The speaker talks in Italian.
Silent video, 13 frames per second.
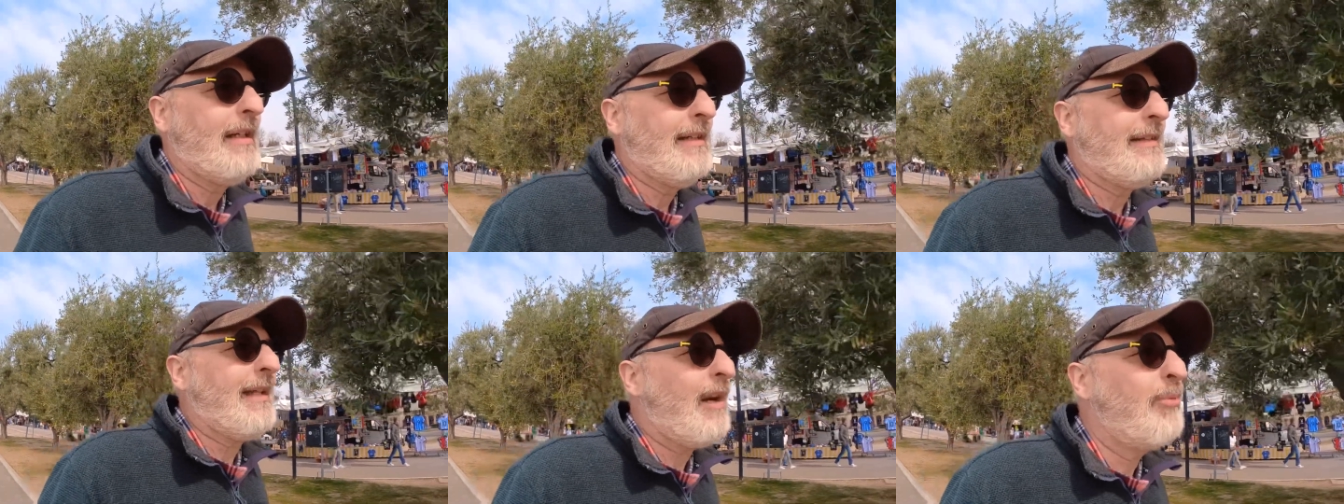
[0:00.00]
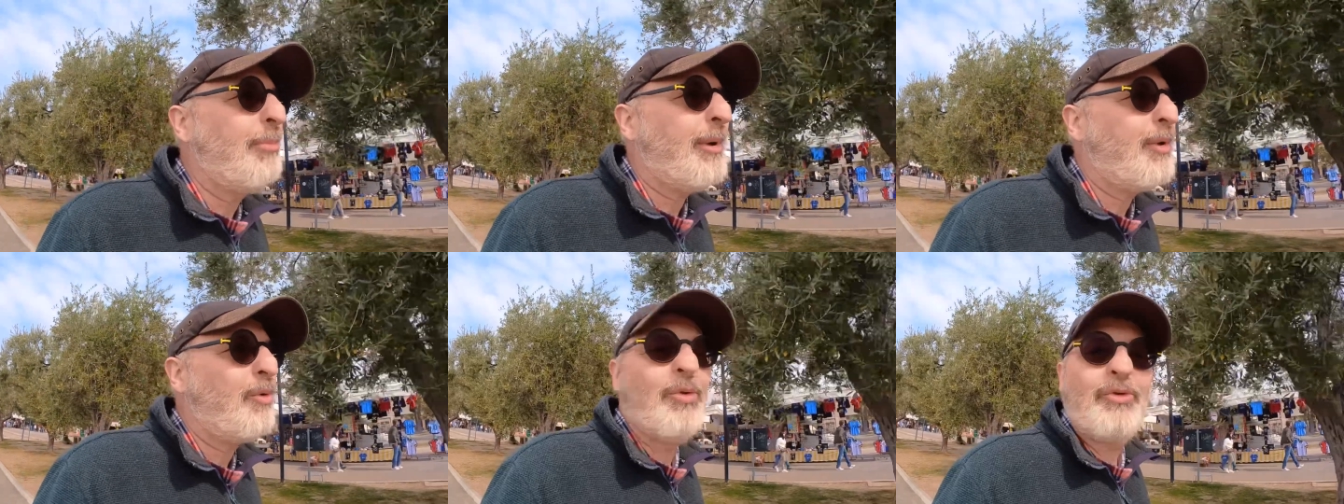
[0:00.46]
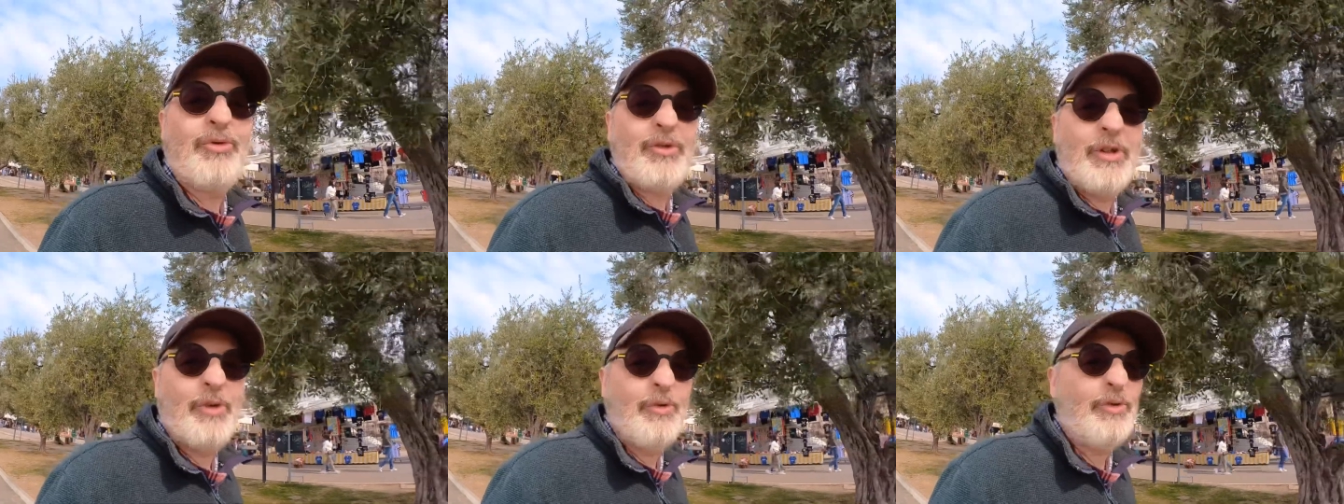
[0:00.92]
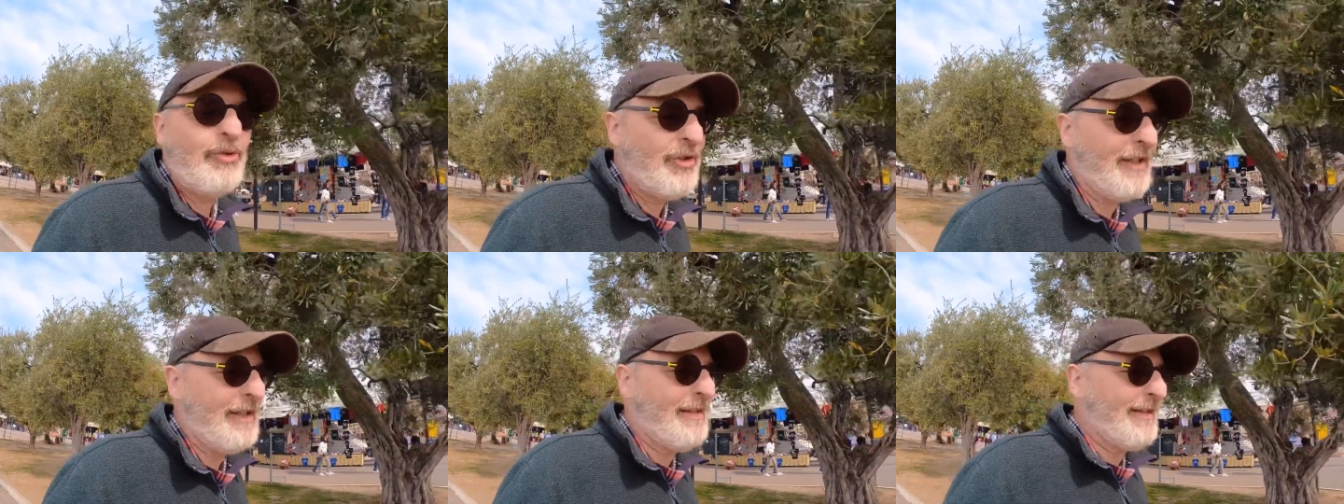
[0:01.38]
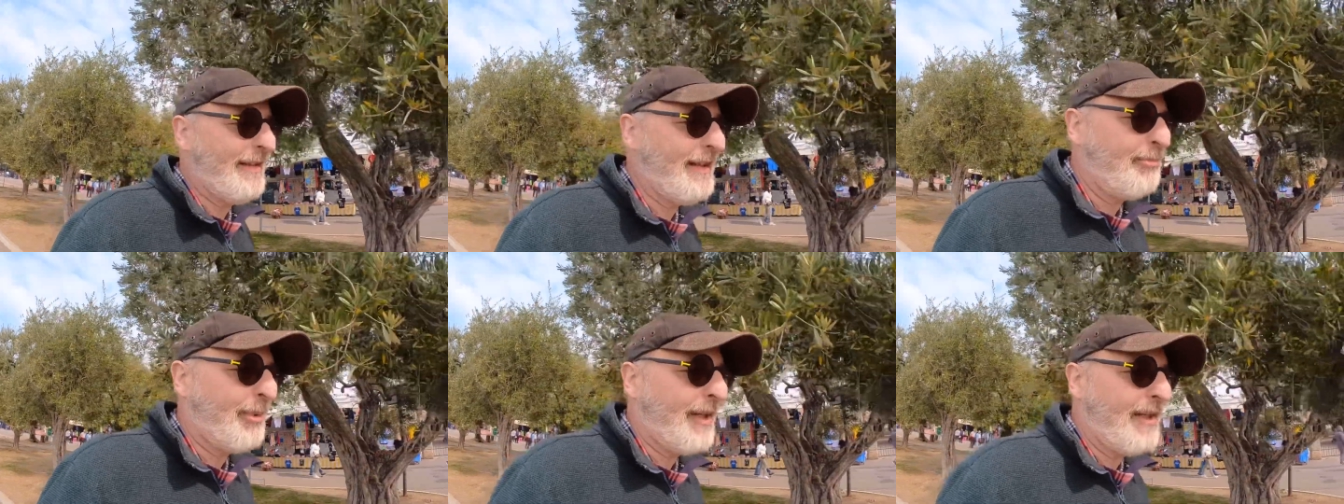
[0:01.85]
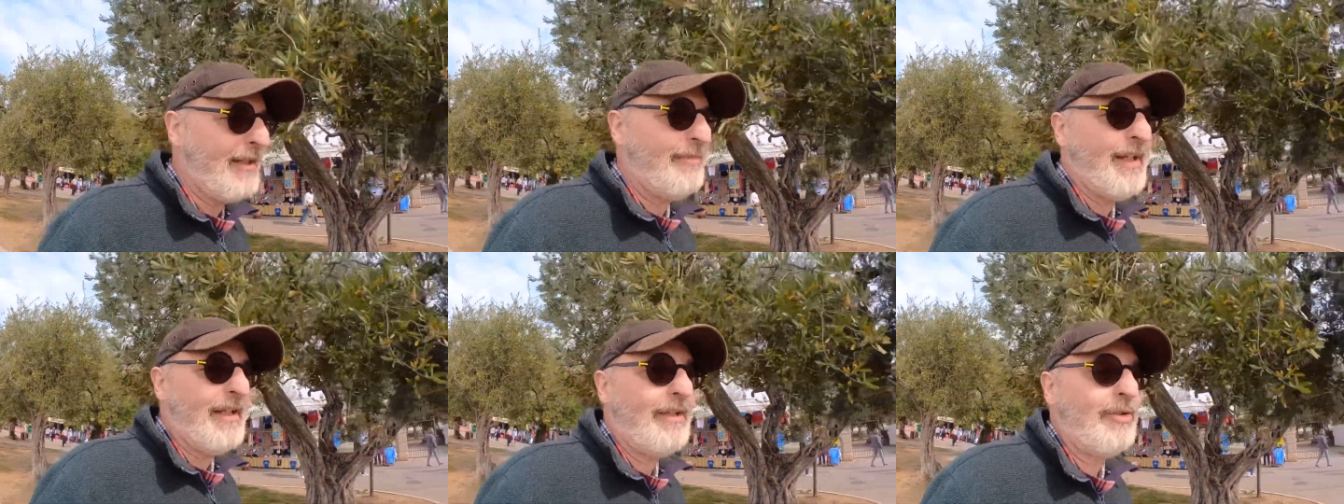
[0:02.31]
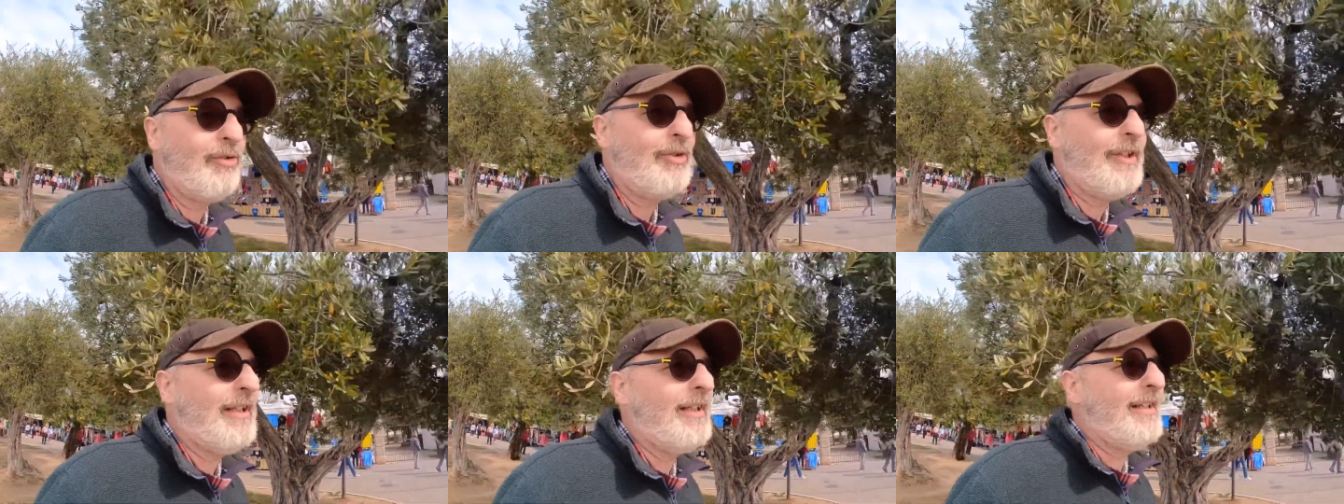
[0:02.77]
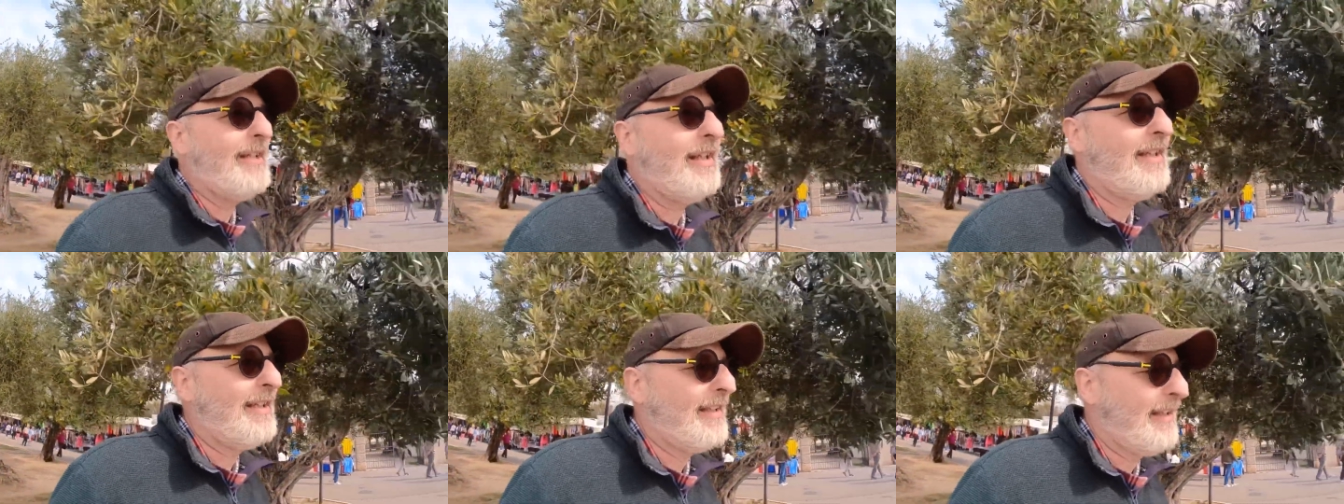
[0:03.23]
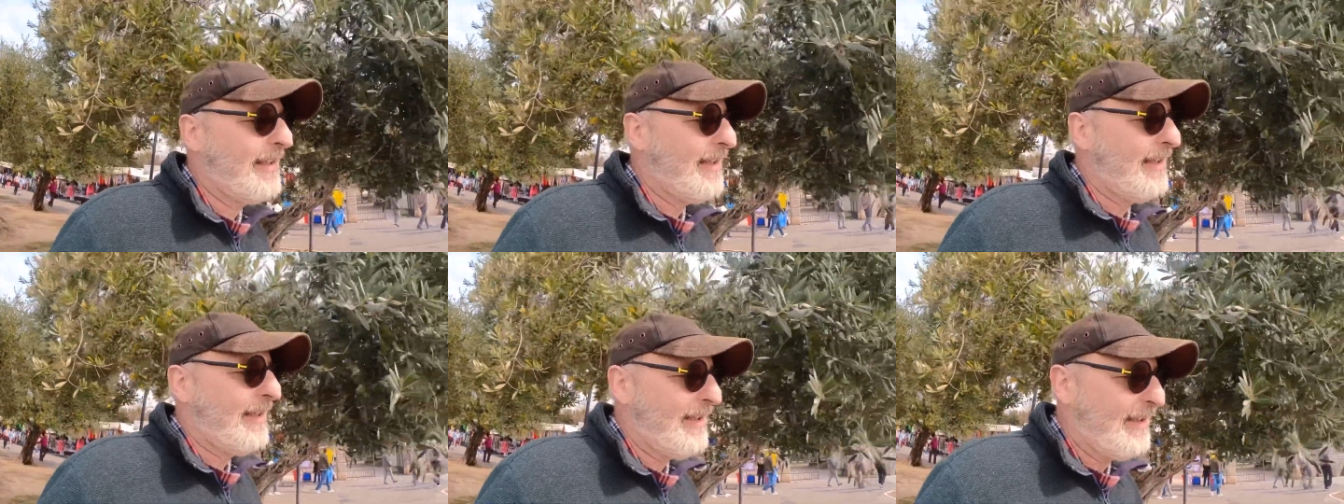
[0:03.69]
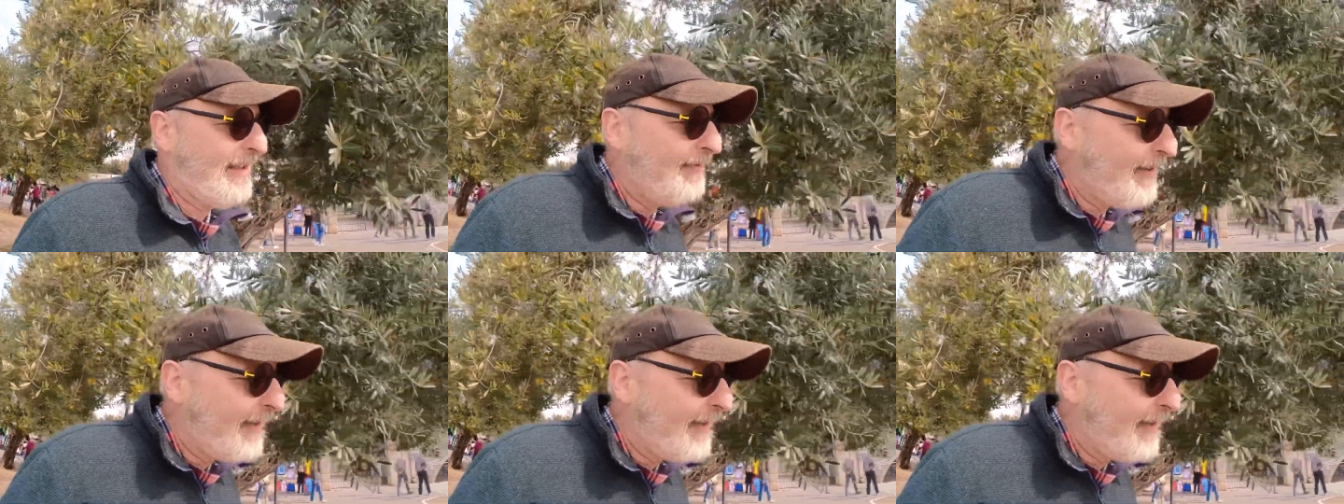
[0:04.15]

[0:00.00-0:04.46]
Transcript: sarà un percorso di conoscenza, di apprendimento, di, di